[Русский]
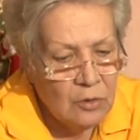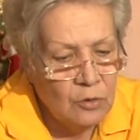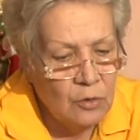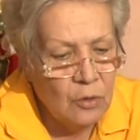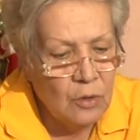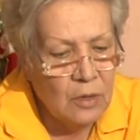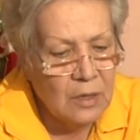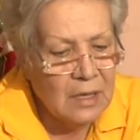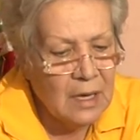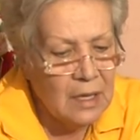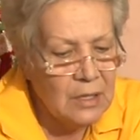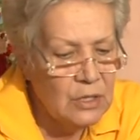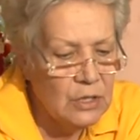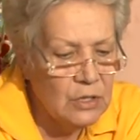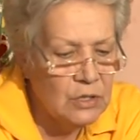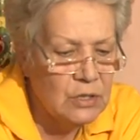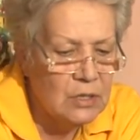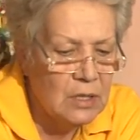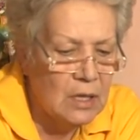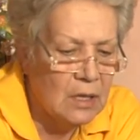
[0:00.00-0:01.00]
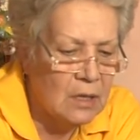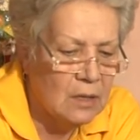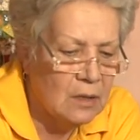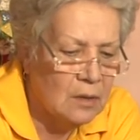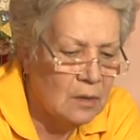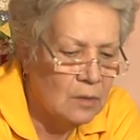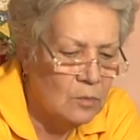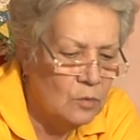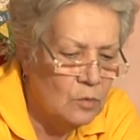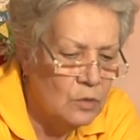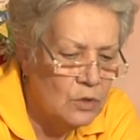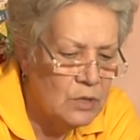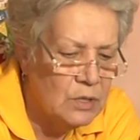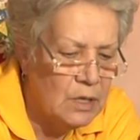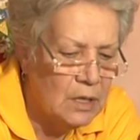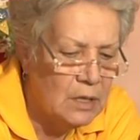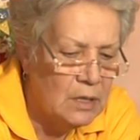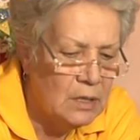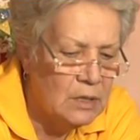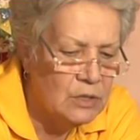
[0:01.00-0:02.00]
то, конечно, э,
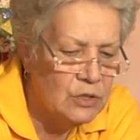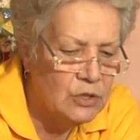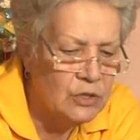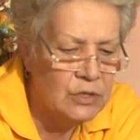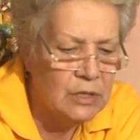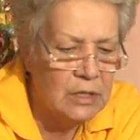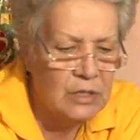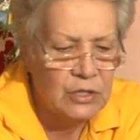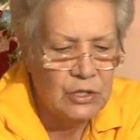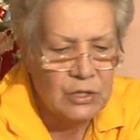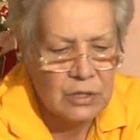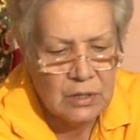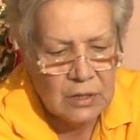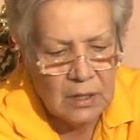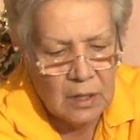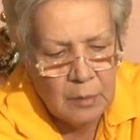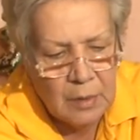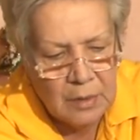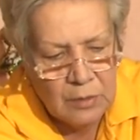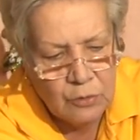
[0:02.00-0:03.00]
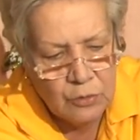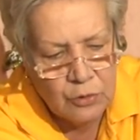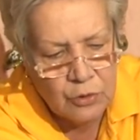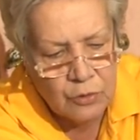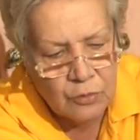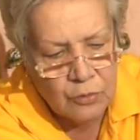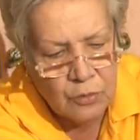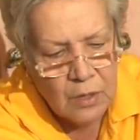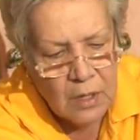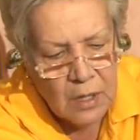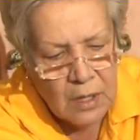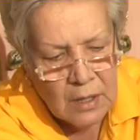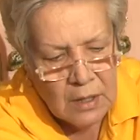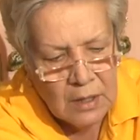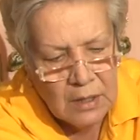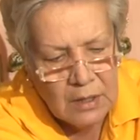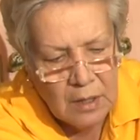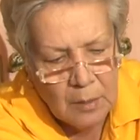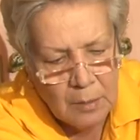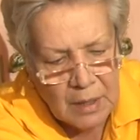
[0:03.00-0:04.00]
можно и сжечь э, оболочку,
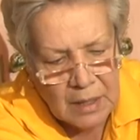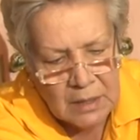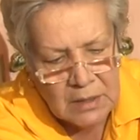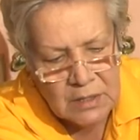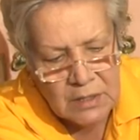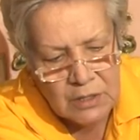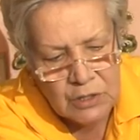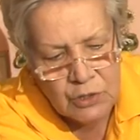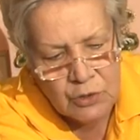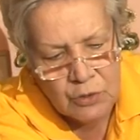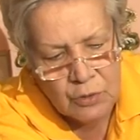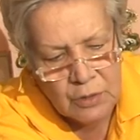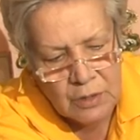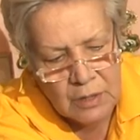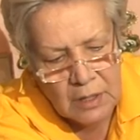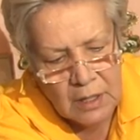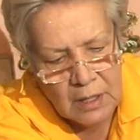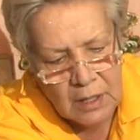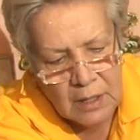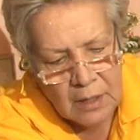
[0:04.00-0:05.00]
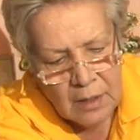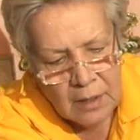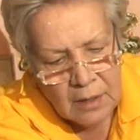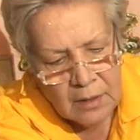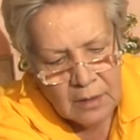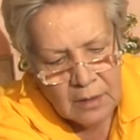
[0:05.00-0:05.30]
и добраться еще и до